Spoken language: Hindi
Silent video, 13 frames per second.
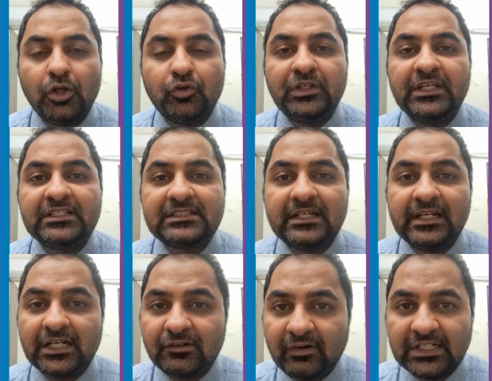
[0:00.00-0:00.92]
तो ये सारे
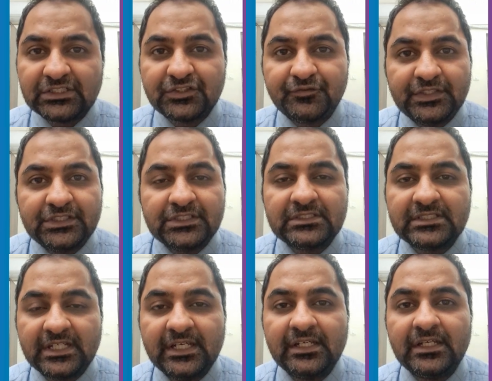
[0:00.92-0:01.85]
एडवांस्ड फीचर्स
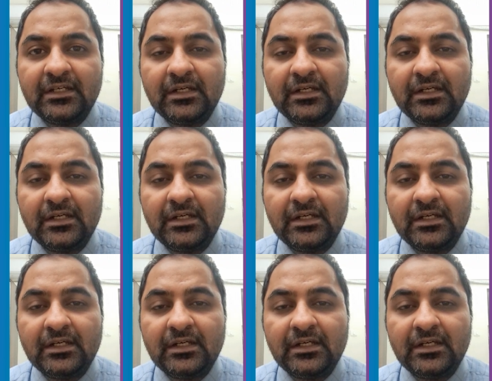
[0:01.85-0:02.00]
है